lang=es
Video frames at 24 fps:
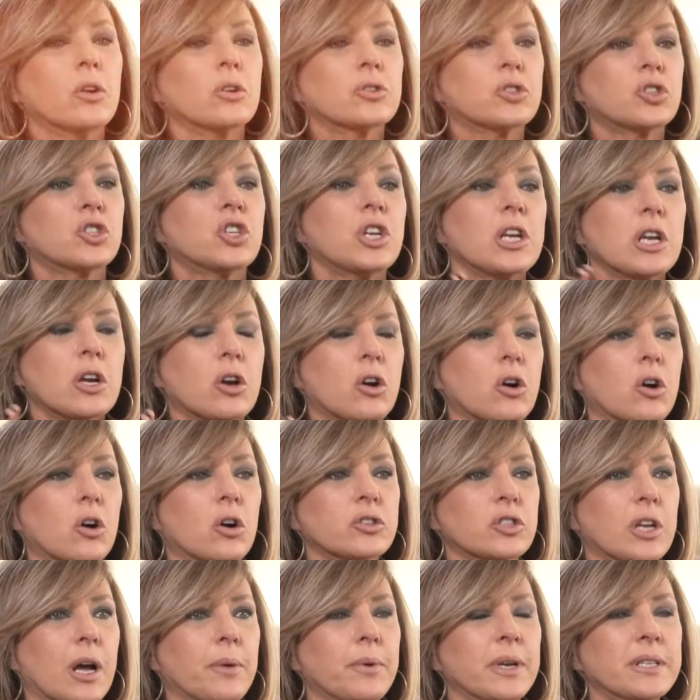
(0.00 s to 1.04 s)
los
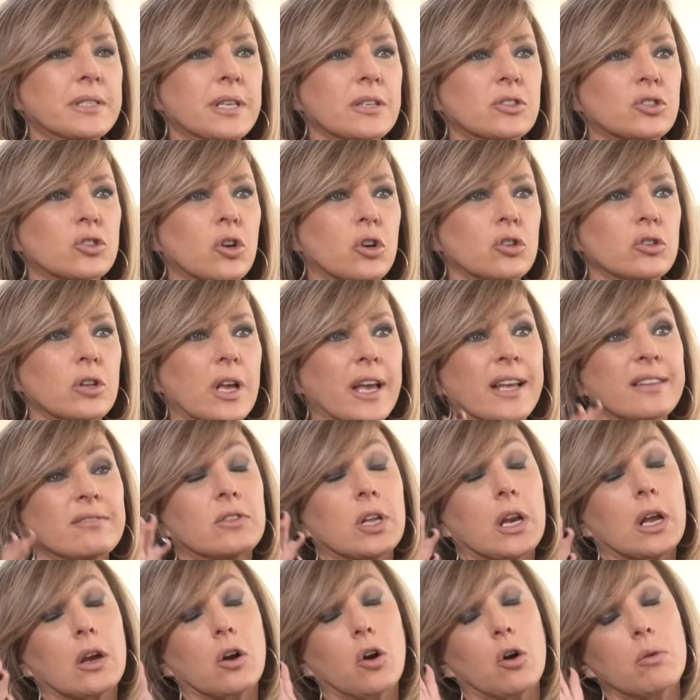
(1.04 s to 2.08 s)
chicos a veces son,
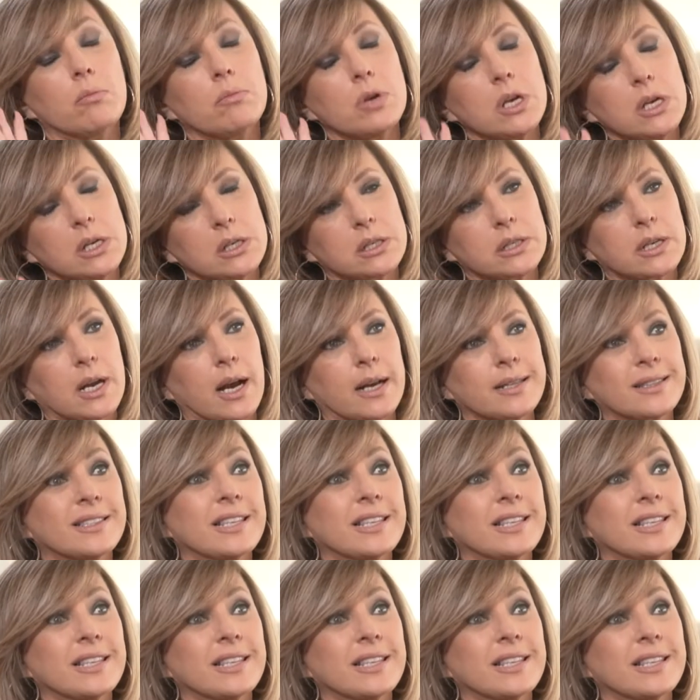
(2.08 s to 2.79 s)
entre comillas,